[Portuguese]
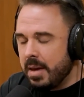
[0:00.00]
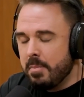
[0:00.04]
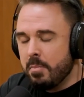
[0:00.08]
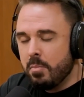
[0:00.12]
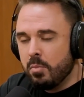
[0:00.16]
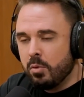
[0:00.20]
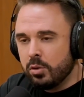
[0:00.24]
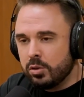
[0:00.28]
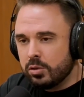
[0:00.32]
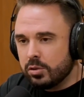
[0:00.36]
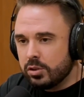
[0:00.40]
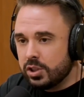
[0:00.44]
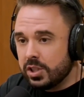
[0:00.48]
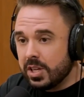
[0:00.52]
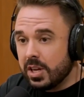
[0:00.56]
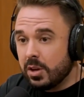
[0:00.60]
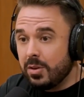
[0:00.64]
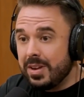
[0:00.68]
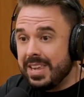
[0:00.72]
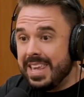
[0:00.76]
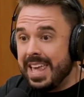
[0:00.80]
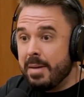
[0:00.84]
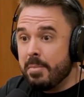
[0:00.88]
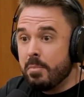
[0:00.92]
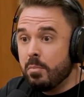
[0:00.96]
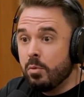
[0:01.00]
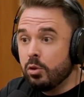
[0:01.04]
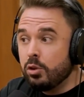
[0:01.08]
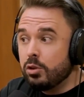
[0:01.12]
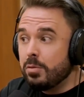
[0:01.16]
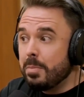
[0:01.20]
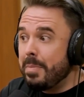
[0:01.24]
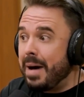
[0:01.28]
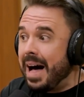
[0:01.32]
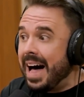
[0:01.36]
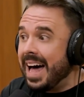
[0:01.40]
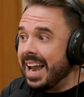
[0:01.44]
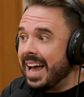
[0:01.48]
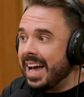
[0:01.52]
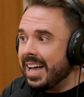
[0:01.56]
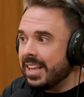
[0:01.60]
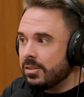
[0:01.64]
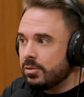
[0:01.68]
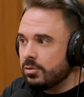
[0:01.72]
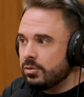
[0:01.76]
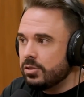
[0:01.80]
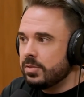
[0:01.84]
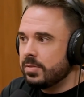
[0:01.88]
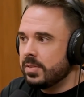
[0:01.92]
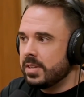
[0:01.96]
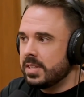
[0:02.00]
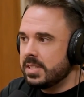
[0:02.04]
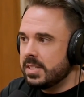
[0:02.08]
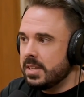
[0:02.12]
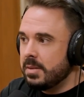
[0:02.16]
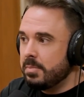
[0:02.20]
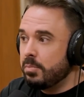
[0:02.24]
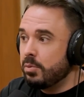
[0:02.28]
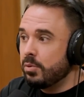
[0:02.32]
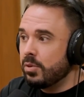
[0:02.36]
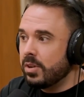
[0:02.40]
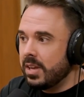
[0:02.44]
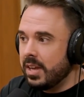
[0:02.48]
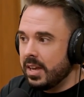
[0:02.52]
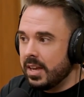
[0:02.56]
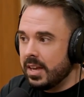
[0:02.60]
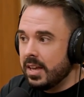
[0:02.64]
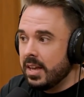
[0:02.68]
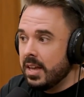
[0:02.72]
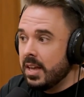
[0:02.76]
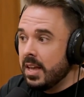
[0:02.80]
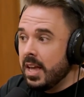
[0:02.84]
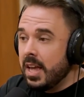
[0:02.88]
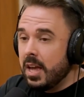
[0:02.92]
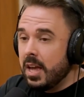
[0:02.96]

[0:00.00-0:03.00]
é muito dinheiro e é muito barato de fazer. Por quê?